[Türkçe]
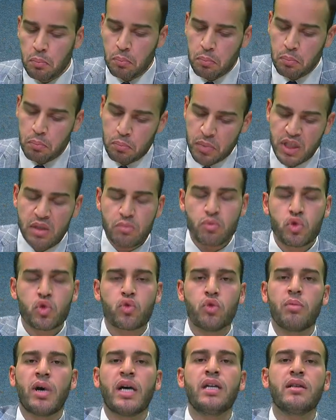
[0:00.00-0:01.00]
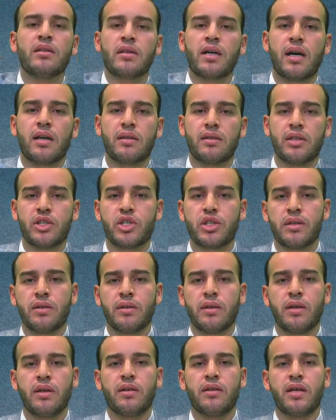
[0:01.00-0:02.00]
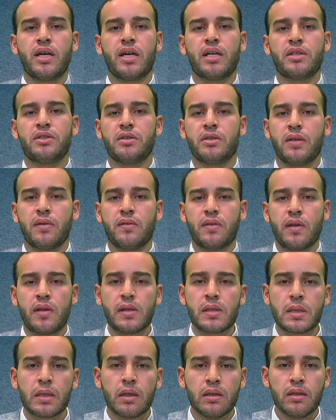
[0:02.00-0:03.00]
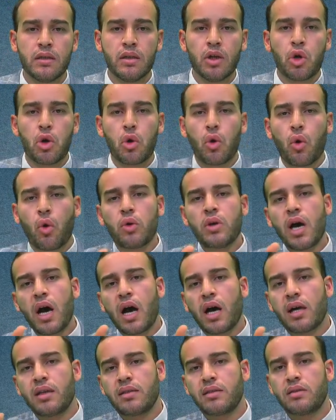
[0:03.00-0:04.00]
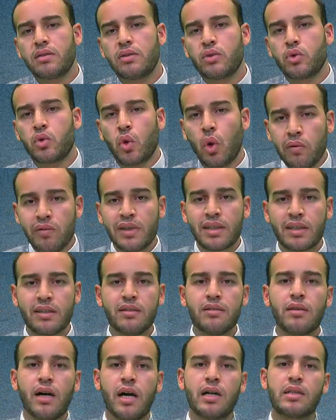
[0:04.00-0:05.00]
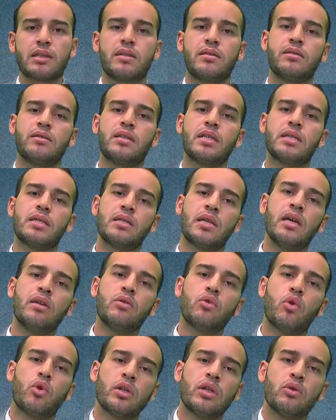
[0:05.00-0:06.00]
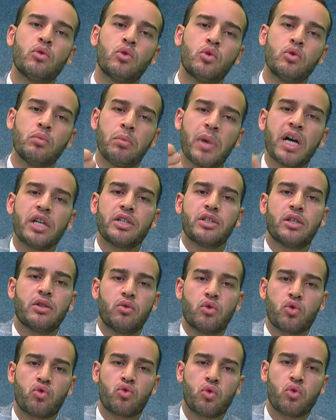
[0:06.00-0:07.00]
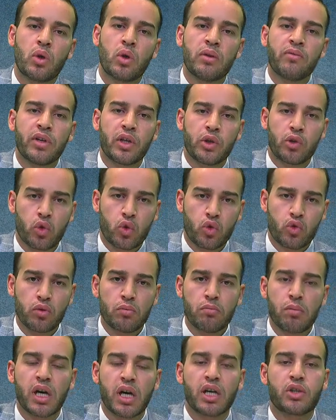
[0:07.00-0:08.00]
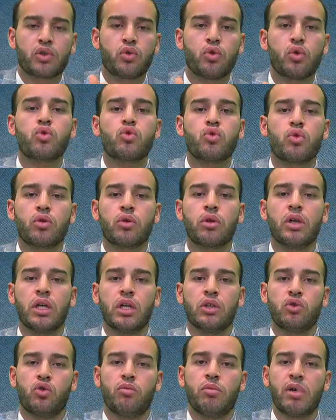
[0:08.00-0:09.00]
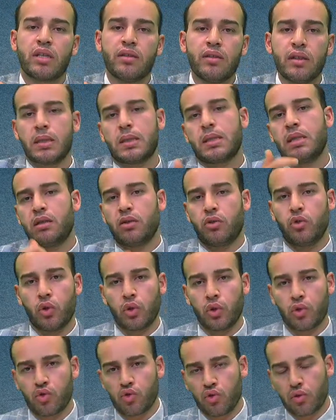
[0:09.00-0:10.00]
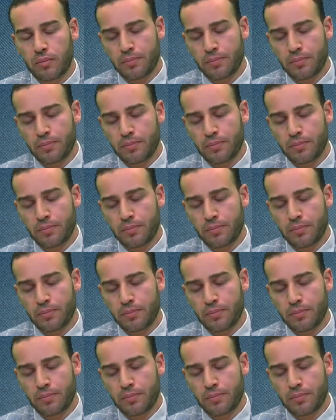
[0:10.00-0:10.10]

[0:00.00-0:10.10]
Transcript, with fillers: bir Müslüman kardeşinin ihtiyacını giderirsin. Ona ayırdığın o vakit aslında sen ona onu bahşediyorsun, ona veriyorsun, bağışlıyorsun, cömertlik sergiliyorsun.